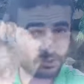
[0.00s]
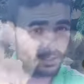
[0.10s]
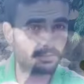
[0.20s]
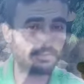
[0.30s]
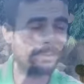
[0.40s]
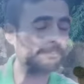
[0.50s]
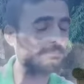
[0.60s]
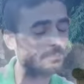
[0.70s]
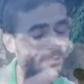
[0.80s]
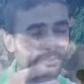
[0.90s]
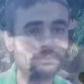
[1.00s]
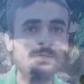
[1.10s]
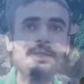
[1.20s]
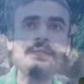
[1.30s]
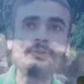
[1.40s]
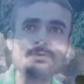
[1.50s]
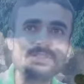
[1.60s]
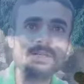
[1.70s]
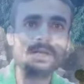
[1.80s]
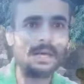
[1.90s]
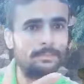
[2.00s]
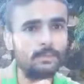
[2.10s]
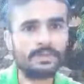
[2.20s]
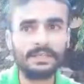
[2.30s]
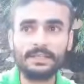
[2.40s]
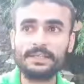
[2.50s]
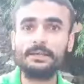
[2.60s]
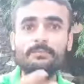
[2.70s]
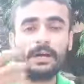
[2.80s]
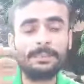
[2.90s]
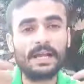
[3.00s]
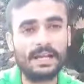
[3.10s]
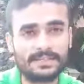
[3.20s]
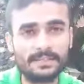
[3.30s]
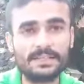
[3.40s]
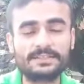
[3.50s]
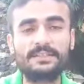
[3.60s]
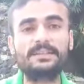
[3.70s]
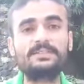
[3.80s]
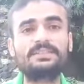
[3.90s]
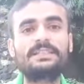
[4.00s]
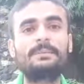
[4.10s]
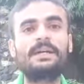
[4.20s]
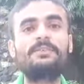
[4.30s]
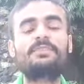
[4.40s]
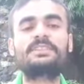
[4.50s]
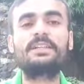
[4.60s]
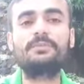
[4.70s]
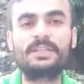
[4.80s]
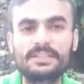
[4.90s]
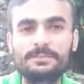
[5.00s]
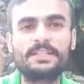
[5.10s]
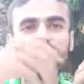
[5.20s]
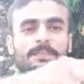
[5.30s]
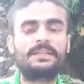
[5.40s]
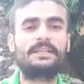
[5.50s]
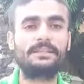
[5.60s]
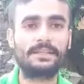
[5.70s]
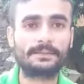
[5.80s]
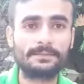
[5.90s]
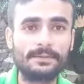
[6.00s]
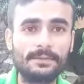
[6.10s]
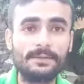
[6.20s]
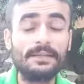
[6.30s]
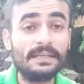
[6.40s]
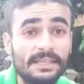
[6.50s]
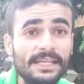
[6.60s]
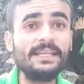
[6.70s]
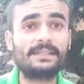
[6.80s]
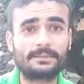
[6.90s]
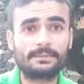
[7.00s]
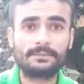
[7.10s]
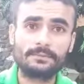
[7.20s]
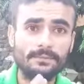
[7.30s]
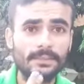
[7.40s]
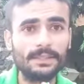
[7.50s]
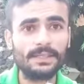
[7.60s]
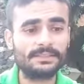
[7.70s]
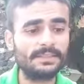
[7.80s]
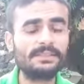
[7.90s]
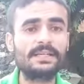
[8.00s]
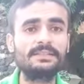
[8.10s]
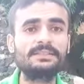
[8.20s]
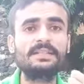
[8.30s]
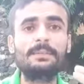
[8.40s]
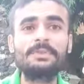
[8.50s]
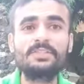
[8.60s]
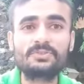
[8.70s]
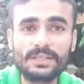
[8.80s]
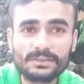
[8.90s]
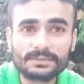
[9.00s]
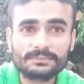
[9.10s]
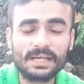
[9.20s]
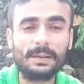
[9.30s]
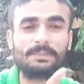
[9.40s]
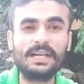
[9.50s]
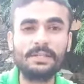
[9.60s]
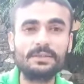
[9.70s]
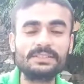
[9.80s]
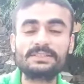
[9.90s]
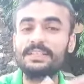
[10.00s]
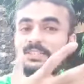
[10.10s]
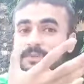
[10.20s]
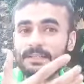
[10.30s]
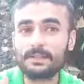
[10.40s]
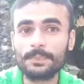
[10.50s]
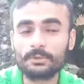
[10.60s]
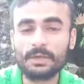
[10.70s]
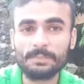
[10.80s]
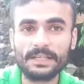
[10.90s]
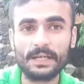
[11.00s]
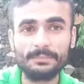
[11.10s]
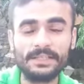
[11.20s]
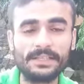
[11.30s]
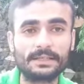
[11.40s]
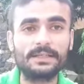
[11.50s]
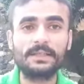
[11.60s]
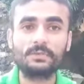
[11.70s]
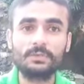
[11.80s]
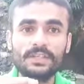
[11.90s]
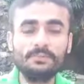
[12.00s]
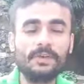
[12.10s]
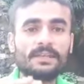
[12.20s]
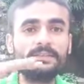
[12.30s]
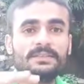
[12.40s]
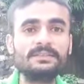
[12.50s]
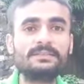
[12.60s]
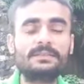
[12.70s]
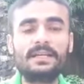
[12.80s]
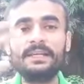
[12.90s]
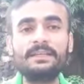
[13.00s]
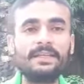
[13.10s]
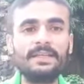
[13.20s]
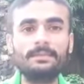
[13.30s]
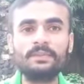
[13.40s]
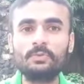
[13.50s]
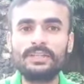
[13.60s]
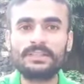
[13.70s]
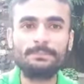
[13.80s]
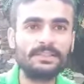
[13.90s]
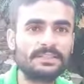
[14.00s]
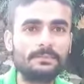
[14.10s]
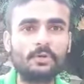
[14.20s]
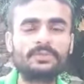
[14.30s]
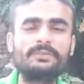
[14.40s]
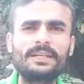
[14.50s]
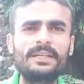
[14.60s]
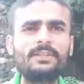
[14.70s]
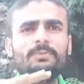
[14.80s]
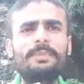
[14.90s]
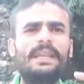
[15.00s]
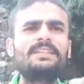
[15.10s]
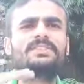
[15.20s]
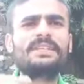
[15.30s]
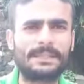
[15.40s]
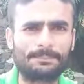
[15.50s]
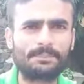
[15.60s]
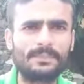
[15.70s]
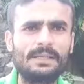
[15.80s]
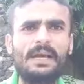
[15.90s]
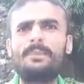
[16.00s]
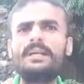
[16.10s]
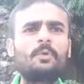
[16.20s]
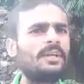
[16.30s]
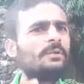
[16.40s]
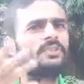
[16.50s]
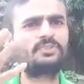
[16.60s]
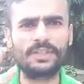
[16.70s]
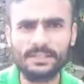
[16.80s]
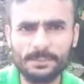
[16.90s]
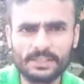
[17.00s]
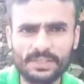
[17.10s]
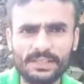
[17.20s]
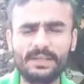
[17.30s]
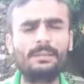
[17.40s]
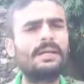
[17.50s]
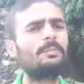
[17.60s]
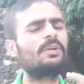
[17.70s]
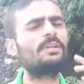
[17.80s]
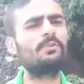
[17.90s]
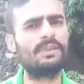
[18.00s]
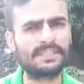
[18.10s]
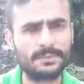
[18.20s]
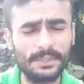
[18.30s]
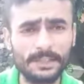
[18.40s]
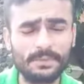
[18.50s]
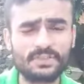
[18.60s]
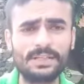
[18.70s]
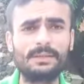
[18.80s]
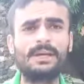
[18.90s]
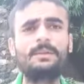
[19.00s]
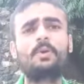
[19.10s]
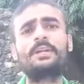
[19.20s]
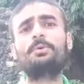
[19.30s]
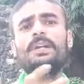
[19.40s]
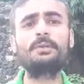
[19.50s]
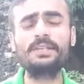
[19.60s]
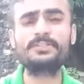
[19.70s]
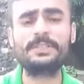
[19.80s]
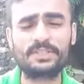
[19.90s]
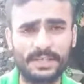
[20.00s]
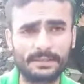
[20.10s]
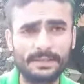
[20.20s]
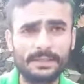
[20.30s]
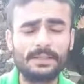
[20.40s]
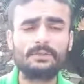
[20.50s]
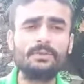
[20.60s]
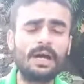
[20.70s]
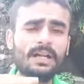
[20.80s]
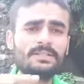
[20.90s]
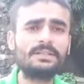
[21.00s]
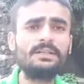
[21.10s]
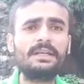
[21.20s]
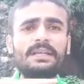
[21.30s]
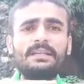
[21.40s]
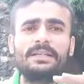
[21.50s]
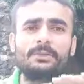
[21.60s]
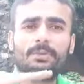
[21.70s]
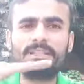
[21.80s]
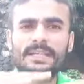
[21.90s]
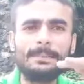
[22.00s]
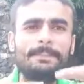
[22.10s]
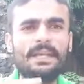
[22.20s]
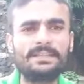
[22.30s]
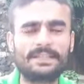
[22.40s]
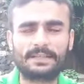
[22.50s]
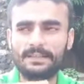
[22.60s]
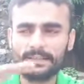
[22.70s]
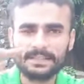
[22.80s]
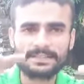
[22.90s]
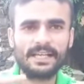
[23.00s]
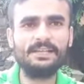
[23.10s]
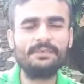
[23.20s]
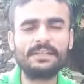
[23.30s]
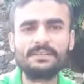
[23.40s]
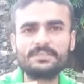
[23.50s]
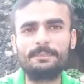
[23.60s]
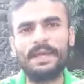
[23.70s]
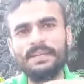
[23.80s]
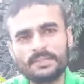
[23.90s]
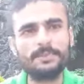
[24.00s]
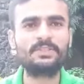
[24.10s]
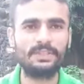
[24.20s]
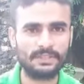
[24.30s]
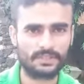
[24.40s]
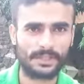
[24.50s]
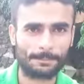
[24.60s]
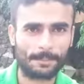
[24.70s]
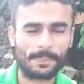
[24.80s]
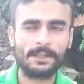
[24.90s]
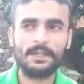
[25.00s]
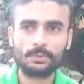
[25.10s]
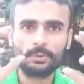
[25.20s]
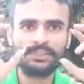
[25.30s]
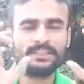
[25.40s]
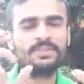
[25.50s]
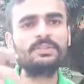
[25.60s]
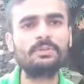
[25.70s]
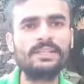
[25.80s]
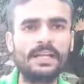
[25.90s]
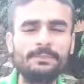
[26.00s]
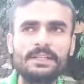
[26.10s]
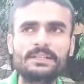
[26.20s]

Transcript: अच्छा रखता है गुड दूसरा आप लोग कहेंगे कि हम वहाँ पर आसनास करते हैं जिससे हमारी फिजिकल फिटनेस भी अच्छी बनी रहती है लेकिन ठीक है इसी के साथ ही साथ आपकी स्ट्रेंथ आपका एंड्योरेंस इस फैक्टर पर तो आपने काम नहीं किया तो ये फैक्टर्स कहीं ना कहीं अब इन दो एग्जाम्पल से हम ऑब्जर्व करेंगे तो बैलेंस नहीं है हमारी बॉडी को स्ट्रेंथ भी चाहिए हमारी बॉडी को फ्लेक्सिबिलिटी भी चाहिए हमारी बॉडी को एंड्योरेंस भी चाहिए तो हर जगह कहीं ना कहीं थोड़ा सा इम्बैलेंस है ये सारे फैक्टर्स बैलेंस में चलने चाहिए तो इसी चीज़ को ध्यान में